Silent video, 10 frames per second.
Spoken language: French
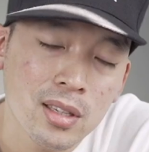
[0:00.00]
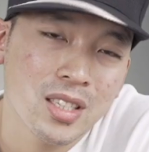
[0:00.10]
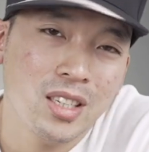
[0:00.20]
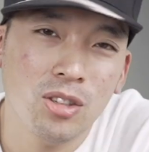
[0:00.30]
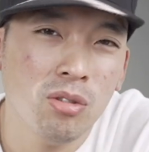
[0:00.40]

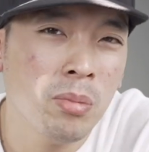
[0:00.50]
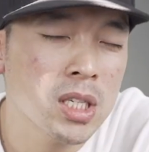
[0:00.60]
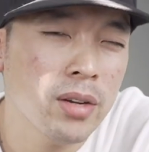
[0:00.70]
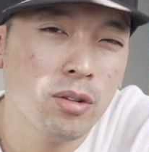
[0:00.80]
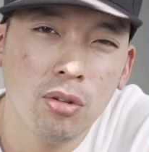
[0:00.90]
Ce qui est
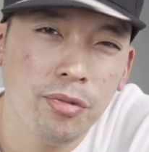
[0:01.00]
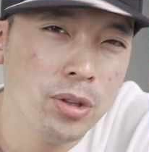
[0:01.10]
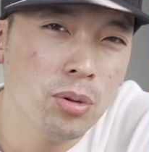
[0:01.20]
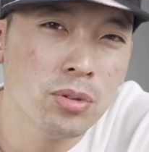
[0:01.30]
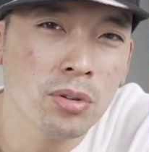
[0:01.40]
dommage avec le
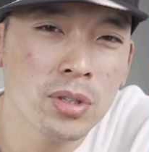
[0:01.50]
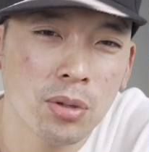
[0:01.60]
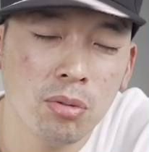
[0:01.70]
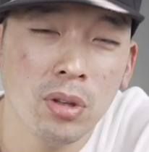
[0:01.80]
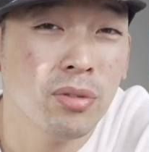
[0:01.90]
V200,
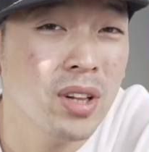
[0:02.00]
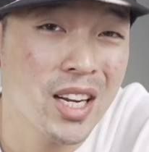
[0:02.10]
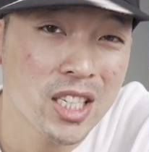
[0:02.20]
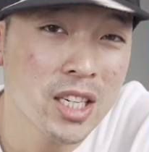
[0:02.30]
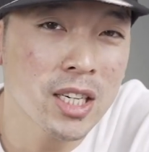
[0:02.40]
c'est qu'au niveau de
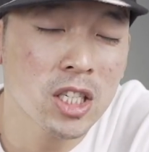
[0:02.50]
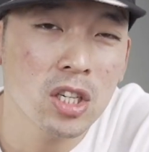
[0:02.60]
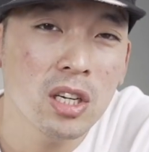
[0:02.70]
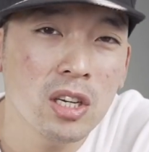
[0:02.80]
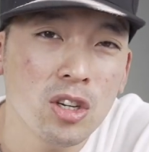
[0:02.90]
la charge,
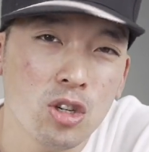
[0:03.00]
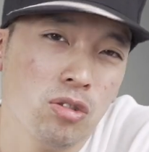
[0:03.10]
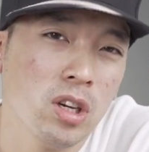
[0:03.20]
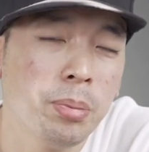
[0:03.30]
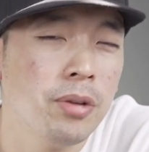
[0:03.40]

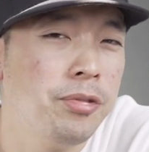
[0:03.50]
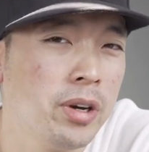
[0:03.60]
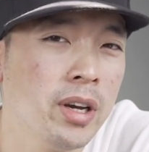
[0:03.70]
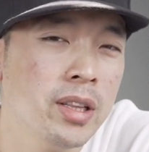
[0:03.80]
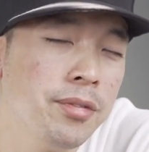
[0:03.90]
j'aurais
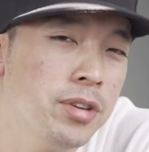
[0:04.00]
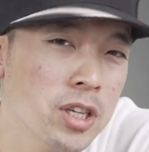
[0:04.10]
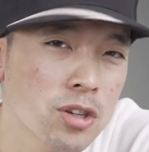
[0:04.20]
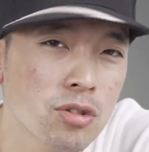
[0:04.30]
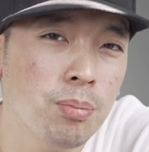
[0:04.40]
préféré un
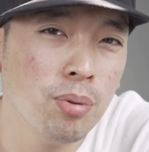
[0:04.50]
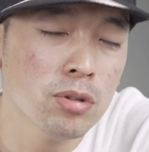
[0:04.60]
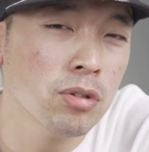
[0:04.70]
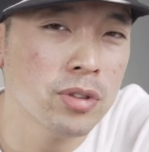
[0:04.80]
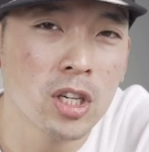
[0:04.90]
affichage en
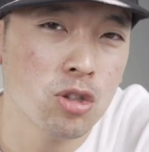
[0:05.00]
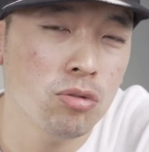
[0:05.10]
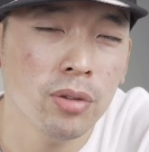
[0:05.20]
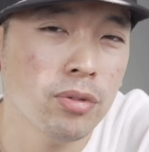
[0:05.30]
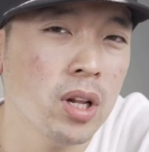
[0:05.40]
pourcentage du
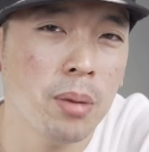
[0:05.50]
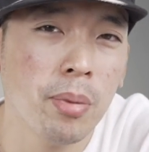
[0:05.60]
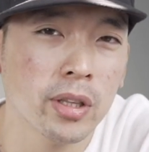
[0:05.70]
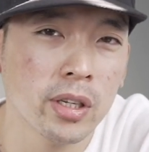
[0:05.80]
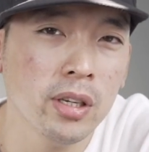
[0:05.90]
niveau de la
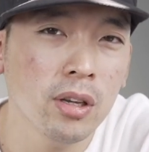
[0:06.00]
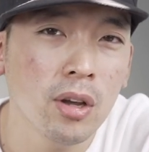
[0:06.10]
batterie